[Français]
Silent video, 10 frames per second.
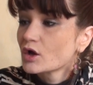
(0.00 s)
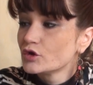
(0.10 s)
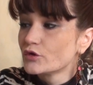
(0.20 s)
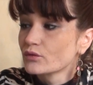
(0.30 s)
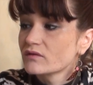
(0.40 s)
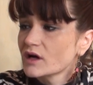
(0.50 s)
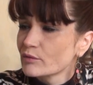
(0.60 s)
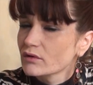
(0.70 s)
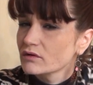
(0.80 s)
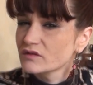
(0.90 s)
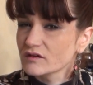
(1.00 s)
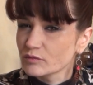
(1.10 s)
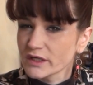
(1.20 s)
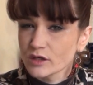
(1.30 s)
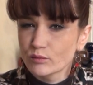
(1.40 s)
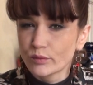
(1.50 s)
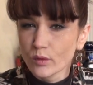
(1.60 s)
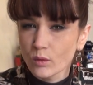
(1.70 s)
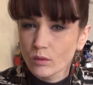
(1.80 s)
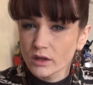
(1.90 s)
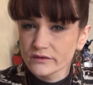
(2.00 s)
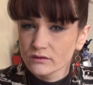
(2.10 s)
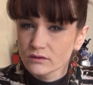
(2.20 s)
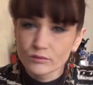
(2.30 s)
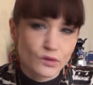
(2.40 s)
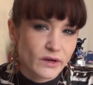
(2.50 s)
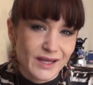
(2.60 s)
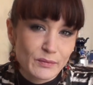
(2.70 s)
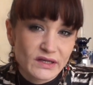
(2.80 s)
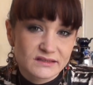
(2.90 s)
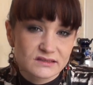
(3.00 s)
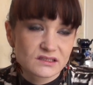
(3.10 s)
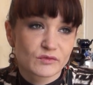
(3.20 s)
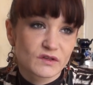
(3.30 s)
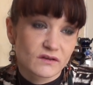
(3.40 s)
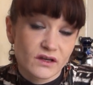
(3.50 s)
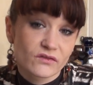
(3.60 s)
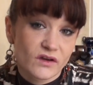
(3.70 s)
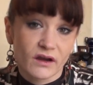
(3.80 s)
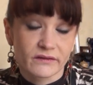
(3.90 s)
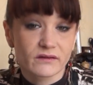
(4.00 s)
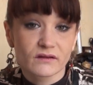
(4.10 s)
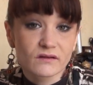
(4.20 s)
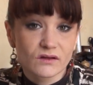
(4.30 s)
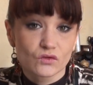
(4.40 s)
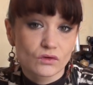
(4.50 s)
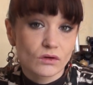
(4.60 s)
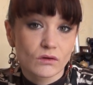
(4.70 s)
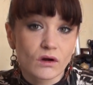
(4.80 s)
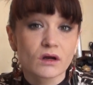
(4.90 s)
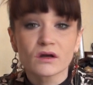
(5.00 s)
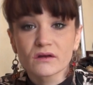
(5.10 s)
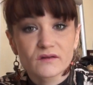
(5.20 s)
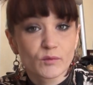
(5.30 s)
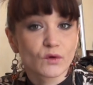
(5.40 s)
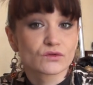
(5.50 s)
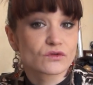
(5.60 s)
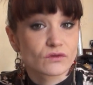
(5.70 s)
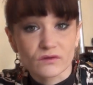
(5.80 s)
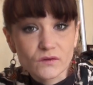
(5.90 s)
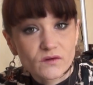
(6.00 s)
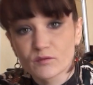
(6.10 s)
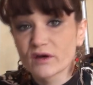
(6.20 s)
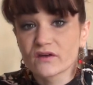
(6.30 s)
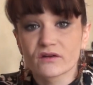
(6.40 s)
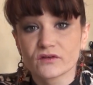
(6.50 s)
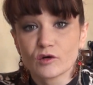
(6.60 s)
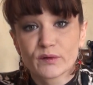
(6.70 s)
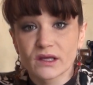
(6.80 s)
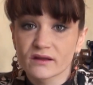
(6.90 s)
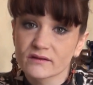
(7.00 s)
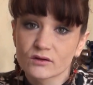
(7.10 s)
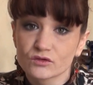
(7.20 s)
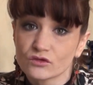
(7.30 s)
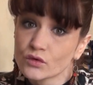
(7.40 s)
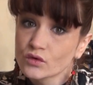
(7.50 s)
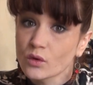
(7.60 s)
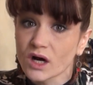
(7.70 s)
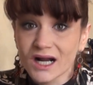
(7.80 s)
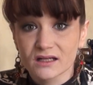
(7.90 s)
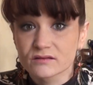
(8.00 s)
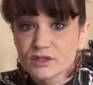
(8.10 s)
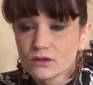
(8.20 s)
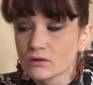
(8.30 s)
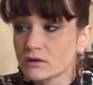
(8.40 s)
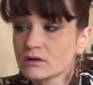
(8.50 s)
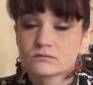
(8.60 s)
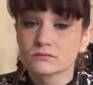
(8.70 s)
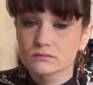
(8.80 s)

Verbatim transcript: Donc voilà pourquoi vous expliquer pourquoi de pourquoi il n'y a pas de site. Puis c'est vrai que faire un site c'est dur quoi. Ça prend du temps. Si on ne sait pas faire, faut le payer. Ça coûte 2, 3, 4 000 euros.